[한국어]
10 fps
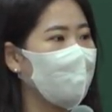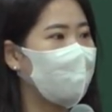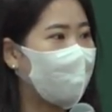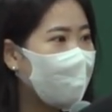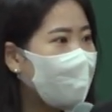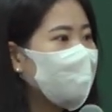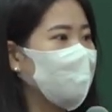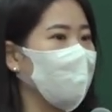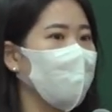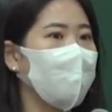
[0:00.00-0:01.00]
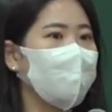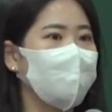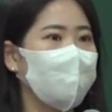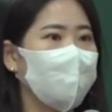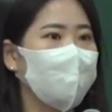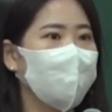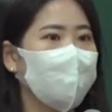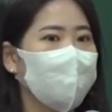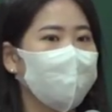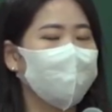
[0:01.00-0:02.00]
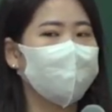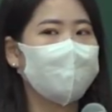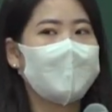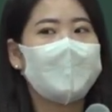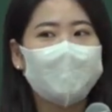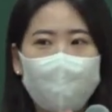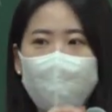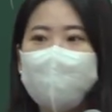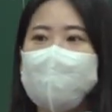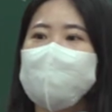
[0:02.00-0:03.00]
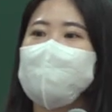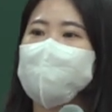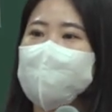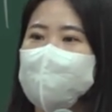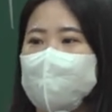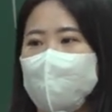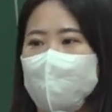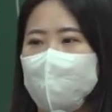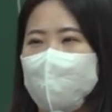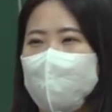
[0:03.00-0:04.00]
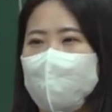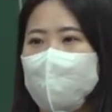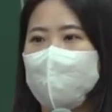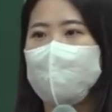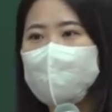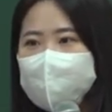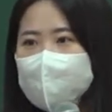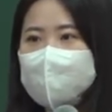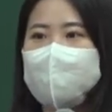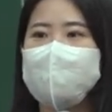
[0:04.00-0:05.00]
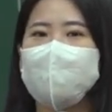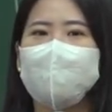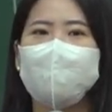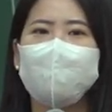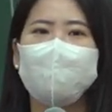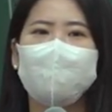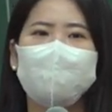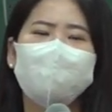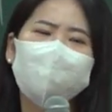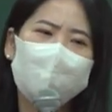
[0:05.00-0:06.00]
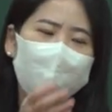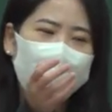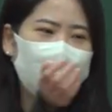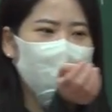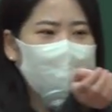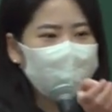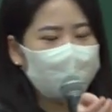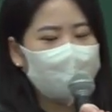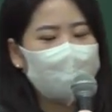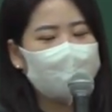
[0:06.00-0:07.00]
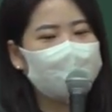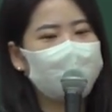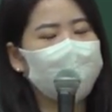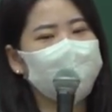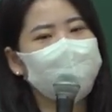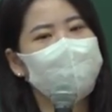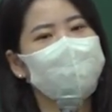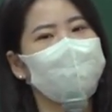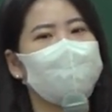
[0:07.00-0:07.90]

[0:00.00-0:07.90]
잘해야지 성공하지. 결혼을 할 때는 말이야. 이런 사람을 만나라. 존사님 엄마도 이번 주에 코로나 끝나고 존사님 집에